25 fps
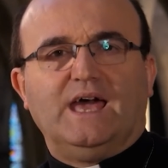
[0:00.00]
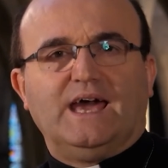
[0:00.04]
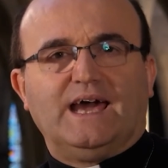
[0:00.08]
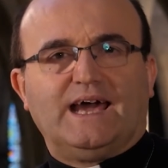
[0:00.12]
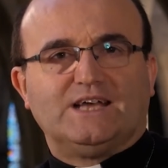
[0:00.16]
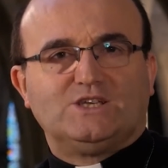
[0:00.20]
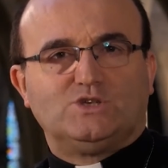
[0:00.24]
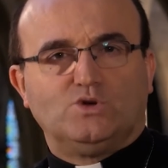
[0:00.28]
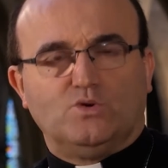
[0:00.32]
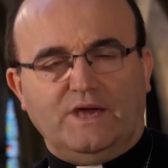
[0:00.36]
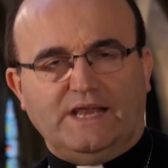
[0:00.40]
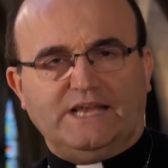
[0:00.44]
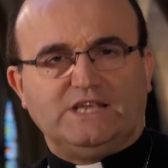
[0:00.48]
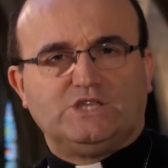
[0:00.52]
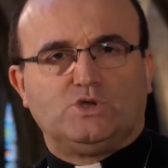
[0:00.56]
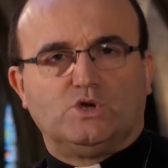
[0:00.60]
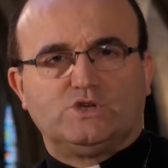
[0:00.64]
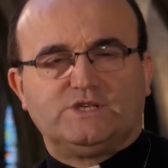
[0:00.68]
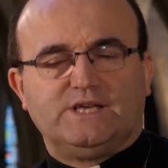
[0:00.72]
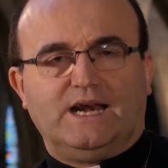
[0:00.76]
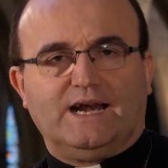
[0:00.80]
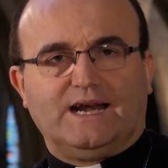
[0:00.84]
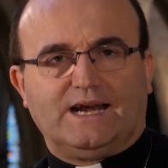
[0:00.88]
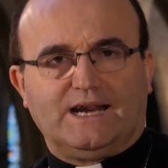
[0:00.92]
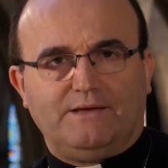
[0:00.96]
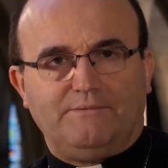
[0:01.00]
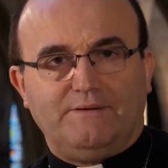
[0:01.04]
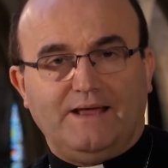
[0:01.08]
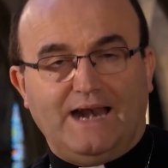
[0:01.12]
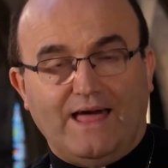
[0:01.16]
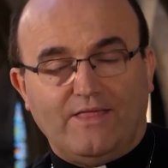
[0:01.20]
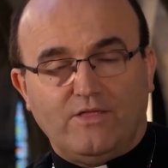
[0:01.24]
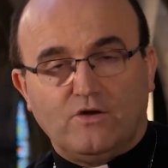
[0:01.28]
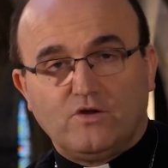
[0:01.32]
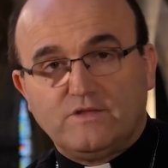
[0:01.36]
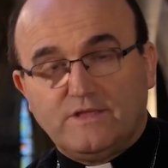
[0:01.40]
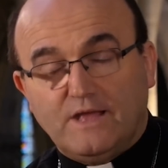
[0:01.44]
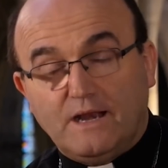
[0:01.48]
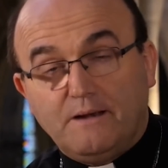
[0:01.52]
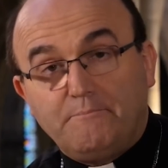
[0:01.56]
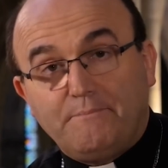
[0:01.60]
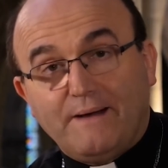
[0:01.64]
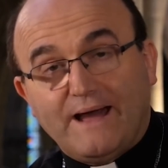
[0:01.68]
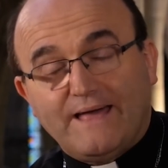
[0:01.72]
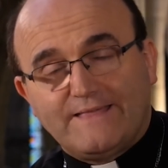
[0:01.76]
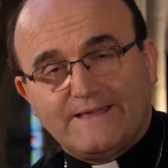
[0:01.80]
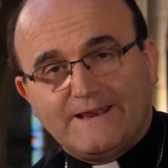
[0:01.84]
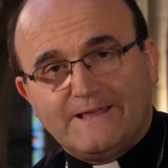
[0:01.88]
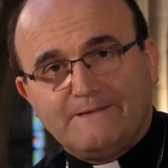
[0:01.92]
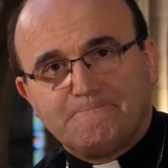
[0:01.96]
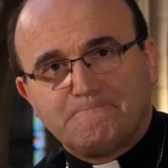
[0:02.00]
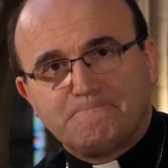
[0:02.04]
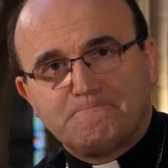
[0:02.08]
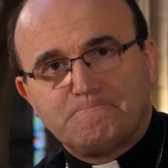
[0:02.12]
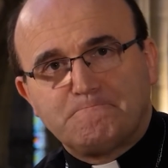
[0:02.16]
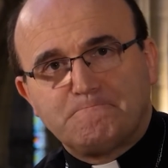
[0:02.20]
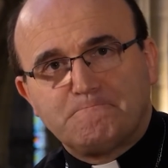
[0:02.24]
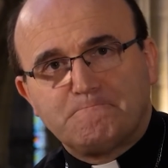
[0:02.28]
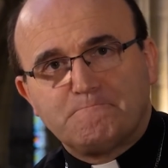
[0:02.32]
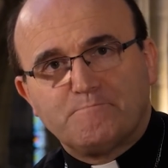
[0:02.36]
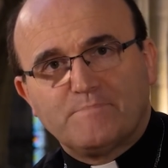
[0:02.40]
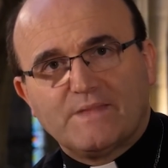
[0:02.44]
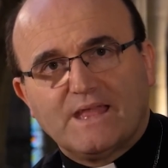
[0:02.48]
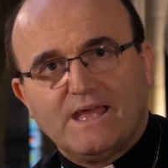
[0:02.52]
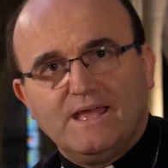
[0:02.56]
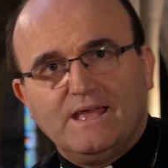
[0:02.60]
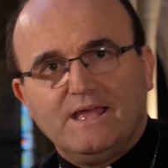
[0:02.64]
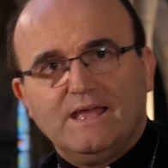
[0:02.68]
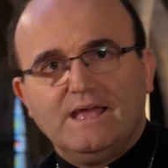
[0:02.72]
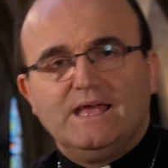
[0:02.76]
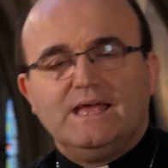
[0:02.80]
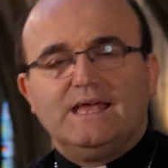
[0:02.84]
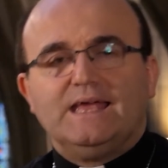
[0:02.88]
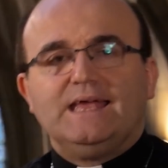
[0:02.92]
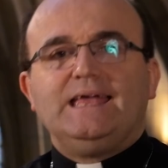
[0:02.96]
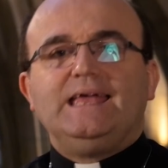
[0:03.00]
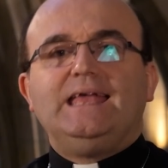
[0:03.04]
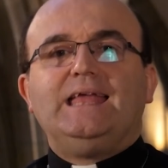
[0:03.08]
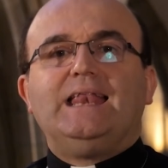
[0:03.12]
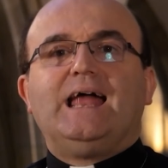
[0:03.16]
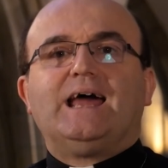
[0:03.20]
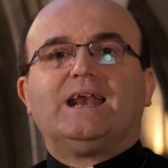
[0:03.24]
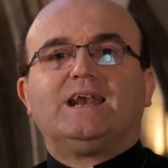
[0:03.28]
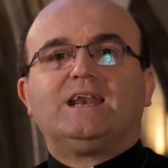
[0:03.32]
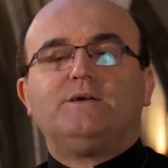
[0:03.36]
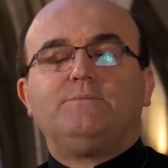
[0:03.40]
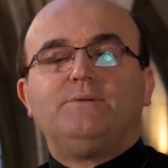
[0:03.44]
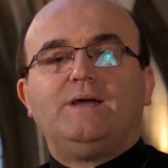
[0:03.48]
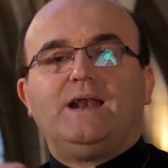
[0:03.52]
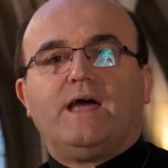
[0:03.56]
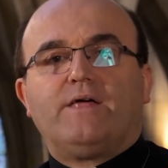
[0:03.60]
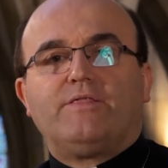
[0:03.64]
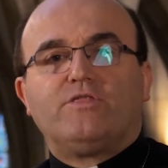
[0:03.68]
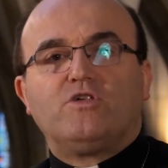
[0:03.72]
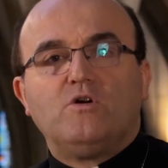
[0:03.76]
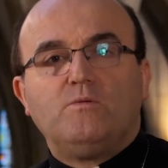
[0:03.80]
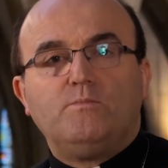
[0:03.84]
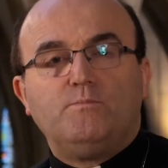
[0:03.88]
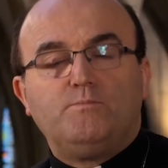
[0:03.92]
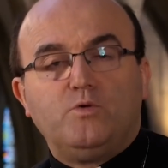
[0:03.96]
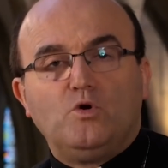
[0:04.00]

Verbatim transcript: Jesucristo es el revelador del Padre. Y la revelación